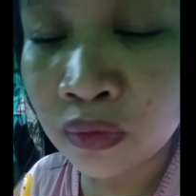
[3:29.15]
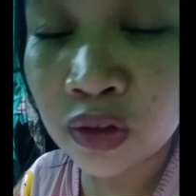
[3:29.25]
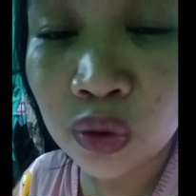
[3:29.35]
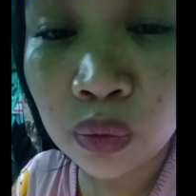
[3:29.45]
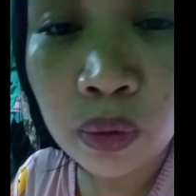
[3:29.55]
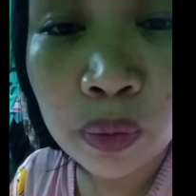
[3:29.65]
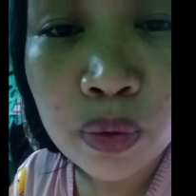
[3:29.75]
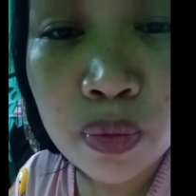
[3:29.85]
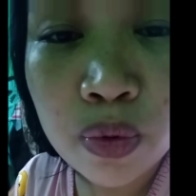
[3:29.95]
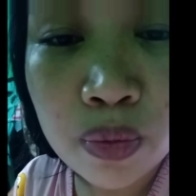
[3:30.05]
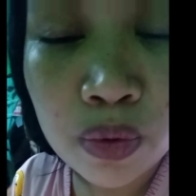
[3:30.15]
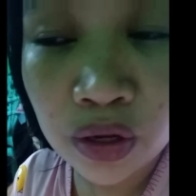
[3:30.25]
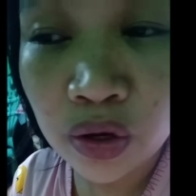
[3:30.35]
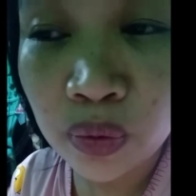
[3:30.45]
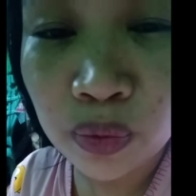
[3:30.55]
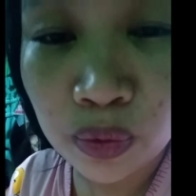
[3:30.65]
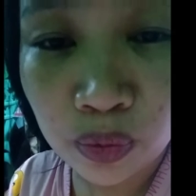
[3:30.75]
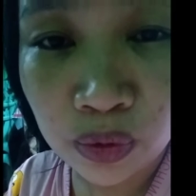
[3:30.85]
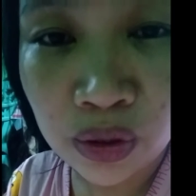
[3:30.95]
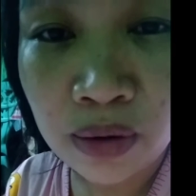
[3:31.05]
Yung pagpupupo niya, yung
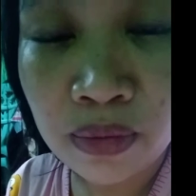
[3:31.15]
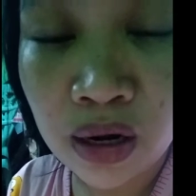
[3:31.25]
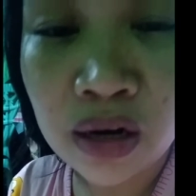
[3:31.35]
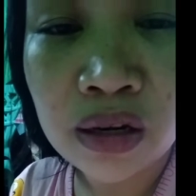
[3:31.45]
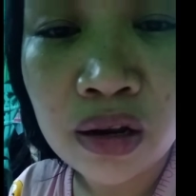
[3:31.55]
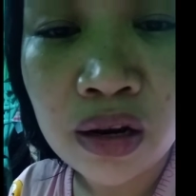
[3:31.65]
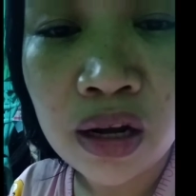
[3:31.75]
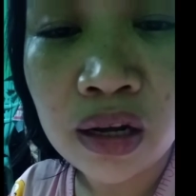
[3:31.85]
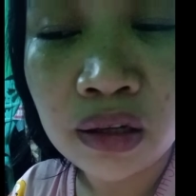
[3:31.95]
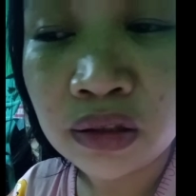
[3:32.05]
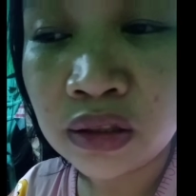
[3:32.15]
pupo niya maganda na.